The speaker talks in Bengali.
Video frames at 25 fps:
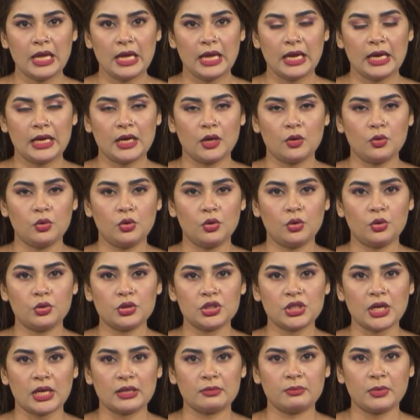এরা হলো
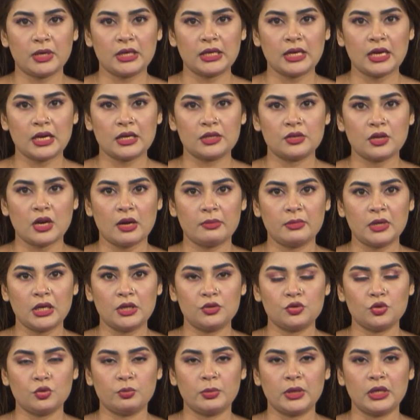সাতবাড়িয়া
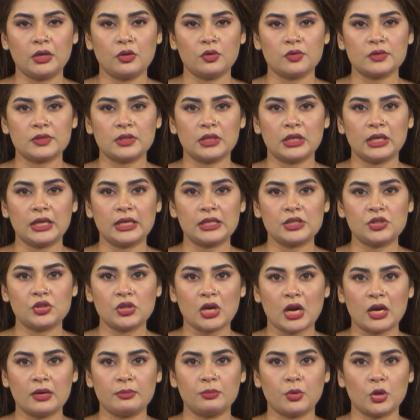গ্রামের রুবেল হোসেনের
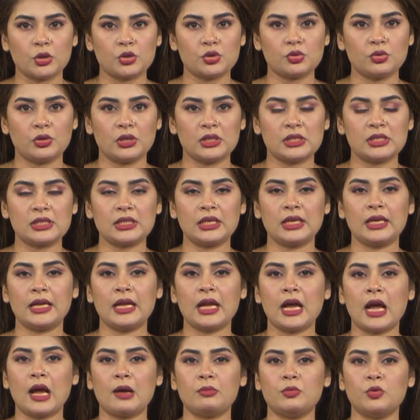চার বছরের ছেলে
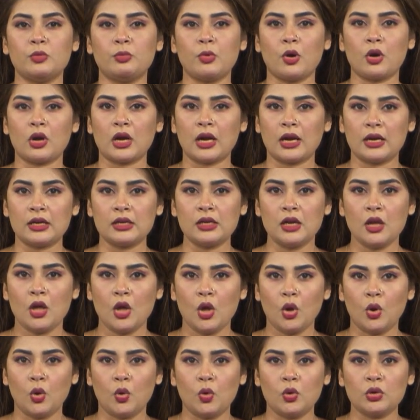আবু বক্কার
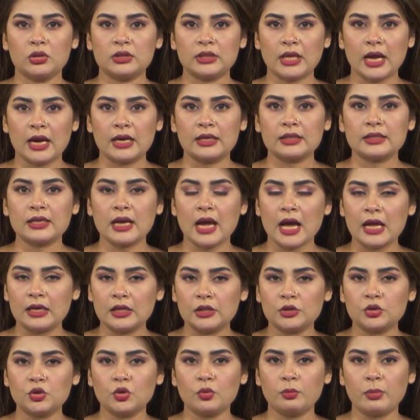ও তার
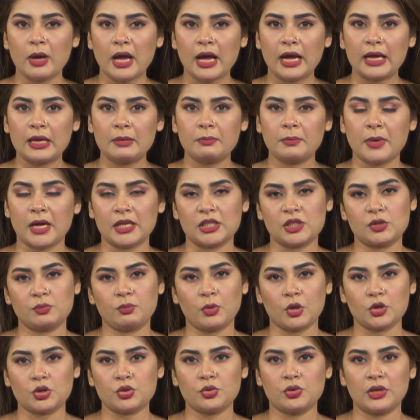খালাতো ভাই পাঁচ
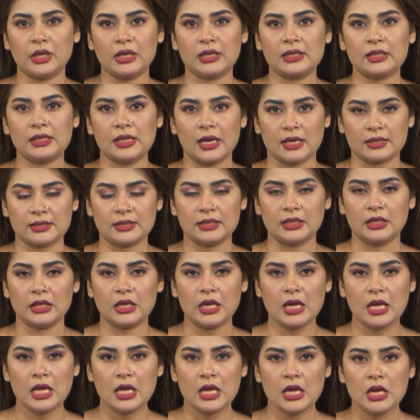বছরের ইয়াসিন
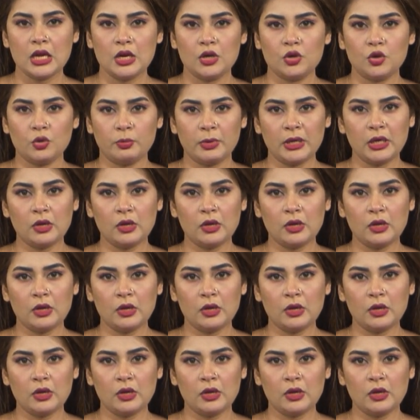রুবেল